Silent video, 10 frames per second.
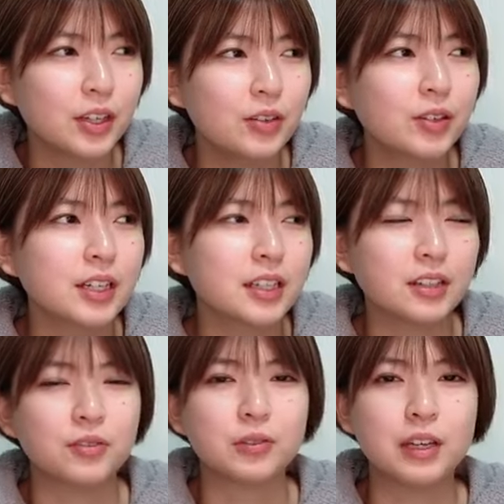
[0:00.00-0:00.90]
ゆかさ
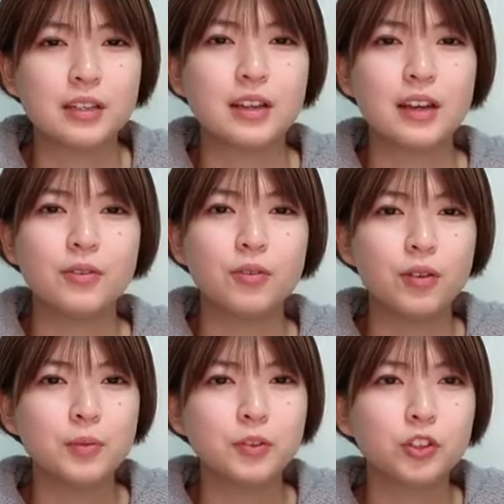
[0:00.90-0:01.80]
んの幻影を
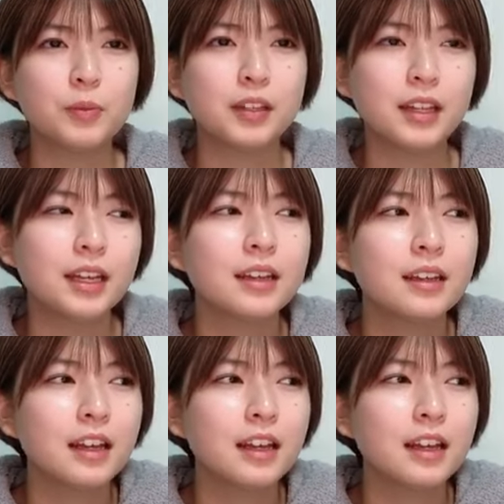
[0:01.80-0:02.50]
追い求めて